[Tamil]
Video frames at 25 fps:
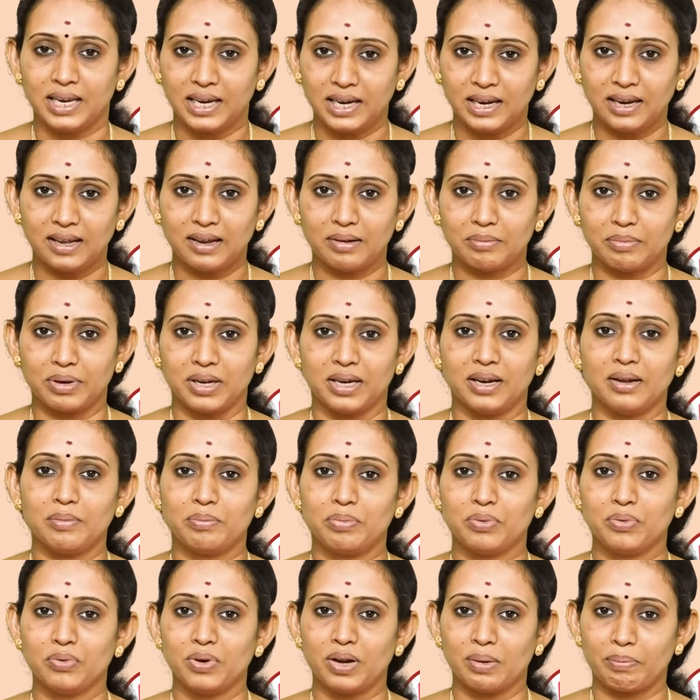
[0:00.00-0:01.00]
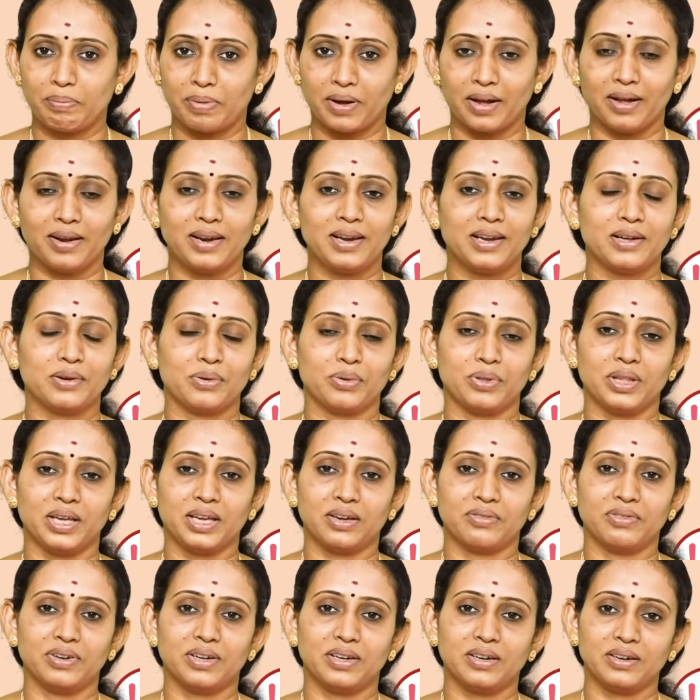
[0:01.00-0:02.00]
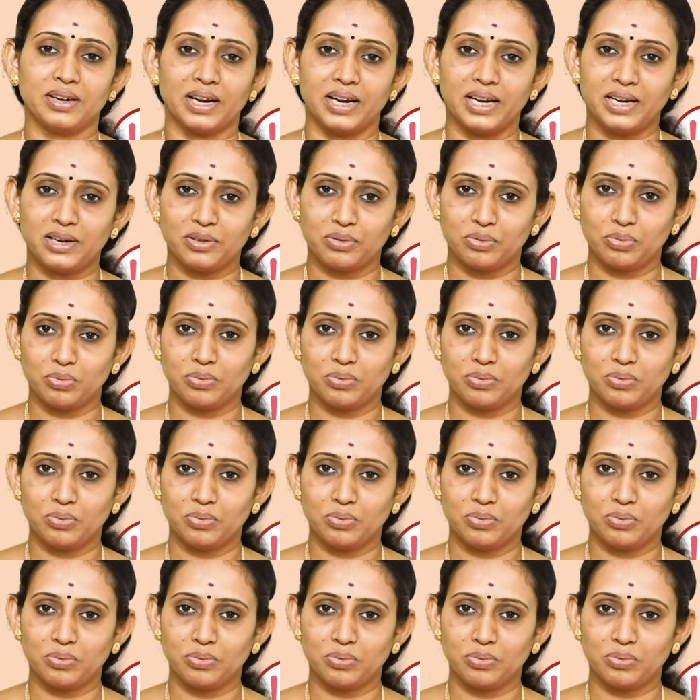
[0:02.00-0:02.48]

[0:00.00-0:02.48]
இல்லை அப்படின்னா பூண்டை பாலில் கொதிக்க விட்டு எடுத்துக்கிட்டு நைட்டு